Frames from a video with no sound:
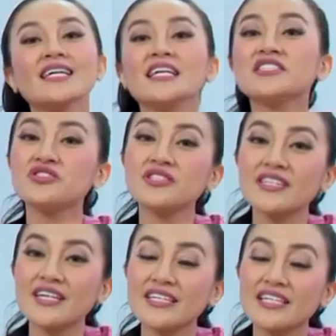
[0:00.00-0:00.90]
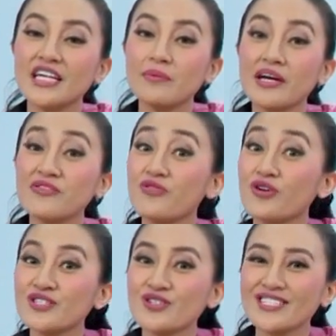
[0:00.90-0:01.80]
Lanjut, ada kiriman
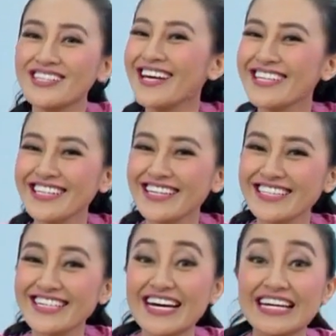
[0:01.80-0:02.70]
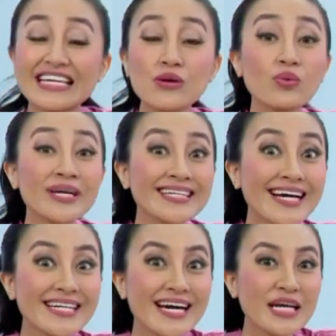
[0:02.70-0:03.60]
voice note lagi nih dari
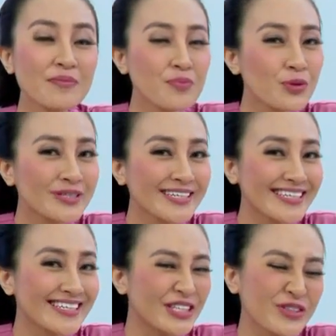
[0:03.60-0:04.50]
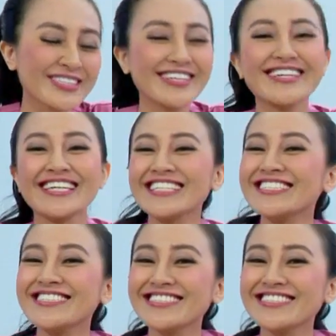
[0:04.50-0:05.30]
Winda dari Putri. Yuk kita dengerin.